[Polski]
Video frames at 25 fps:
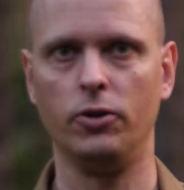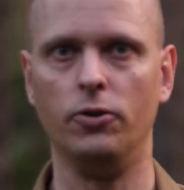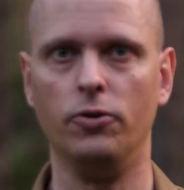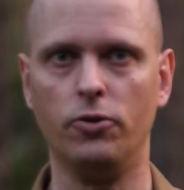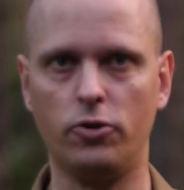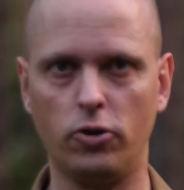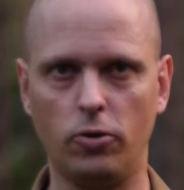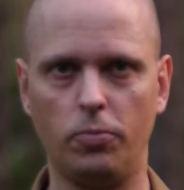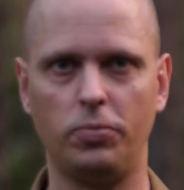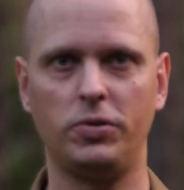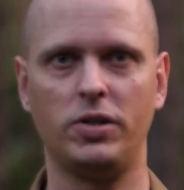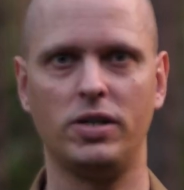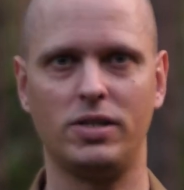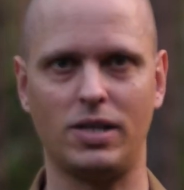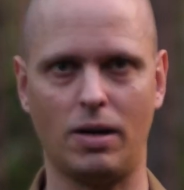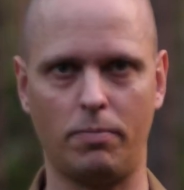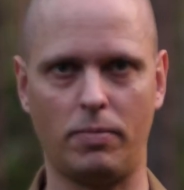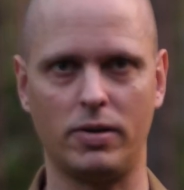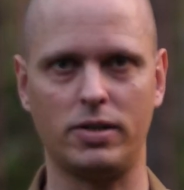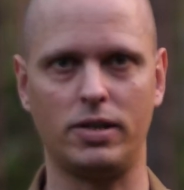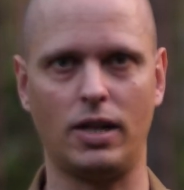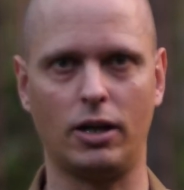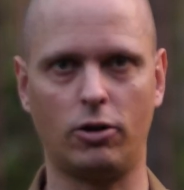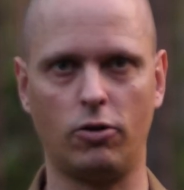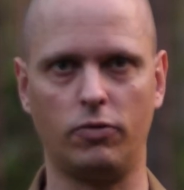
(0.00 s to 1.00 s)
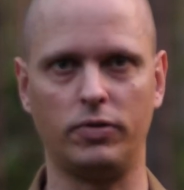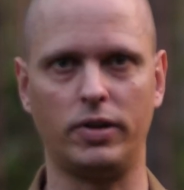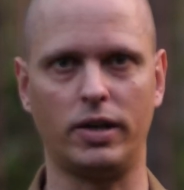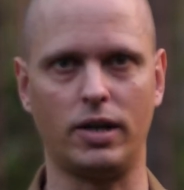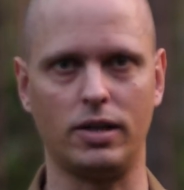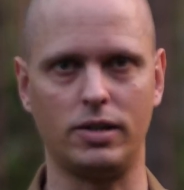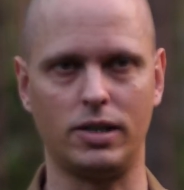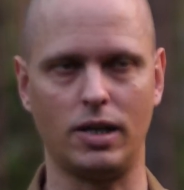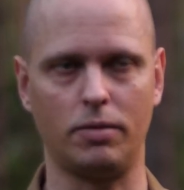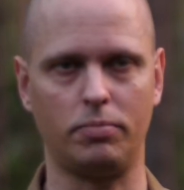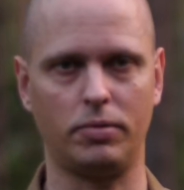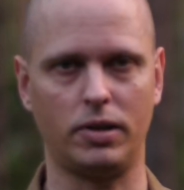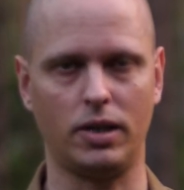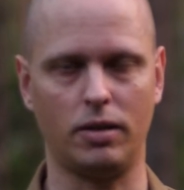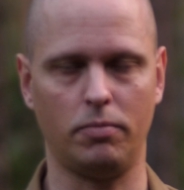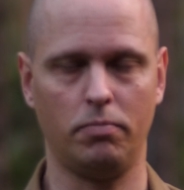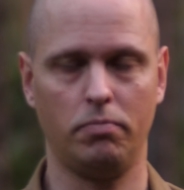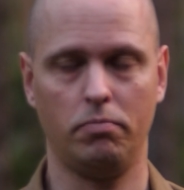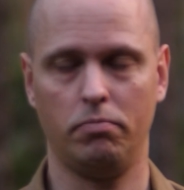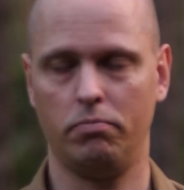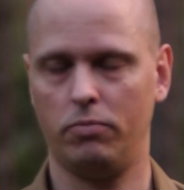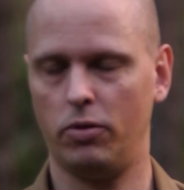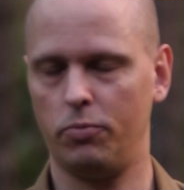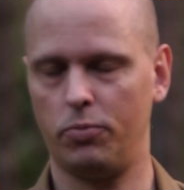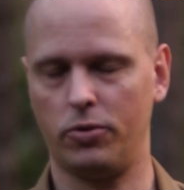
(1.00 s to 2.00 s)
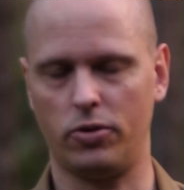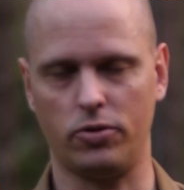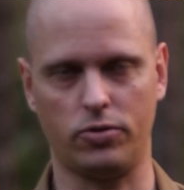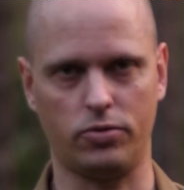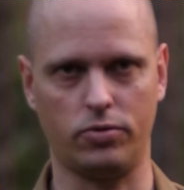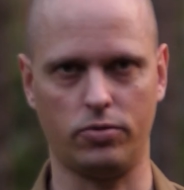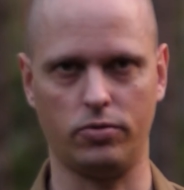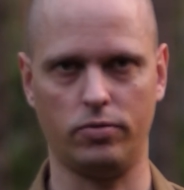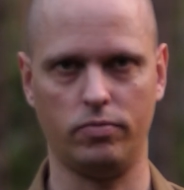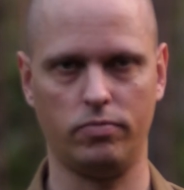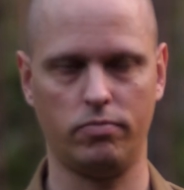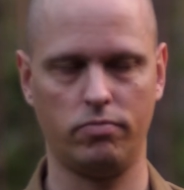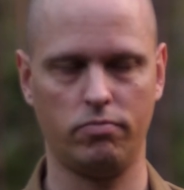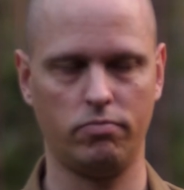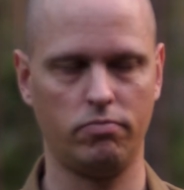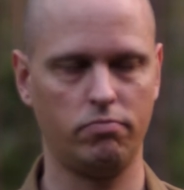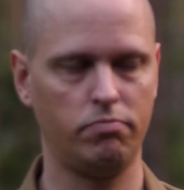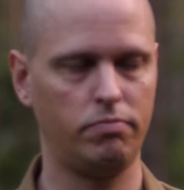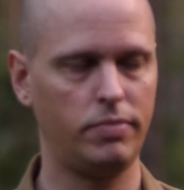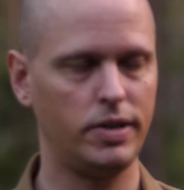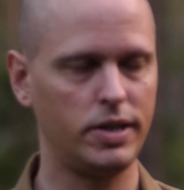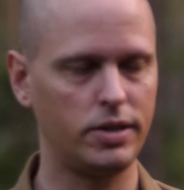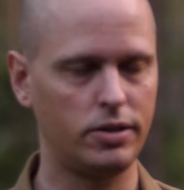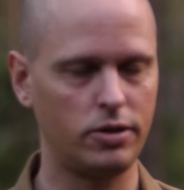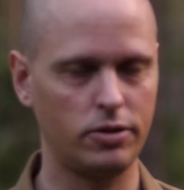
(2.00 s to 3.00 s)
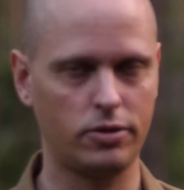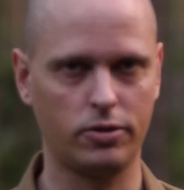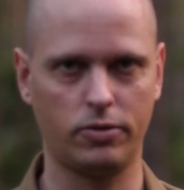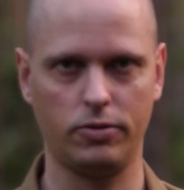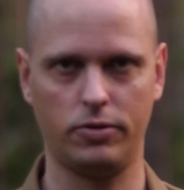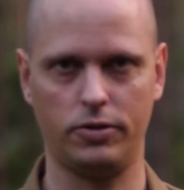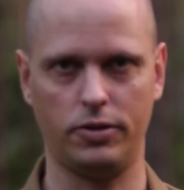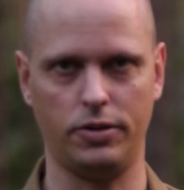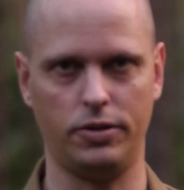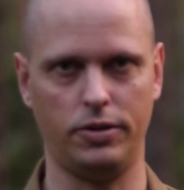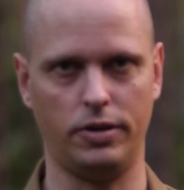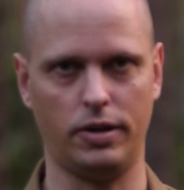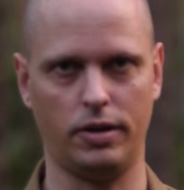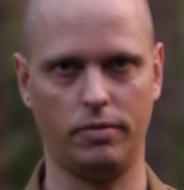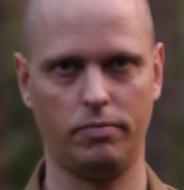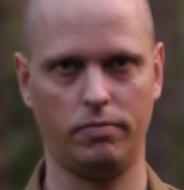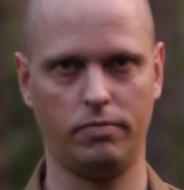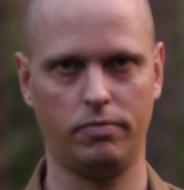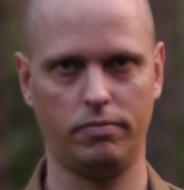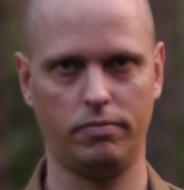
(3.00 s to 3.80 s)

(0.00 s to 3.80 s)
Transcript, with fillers: Róbcie zapas leków na receptę. Po prostu. Bezdyskusyjnie.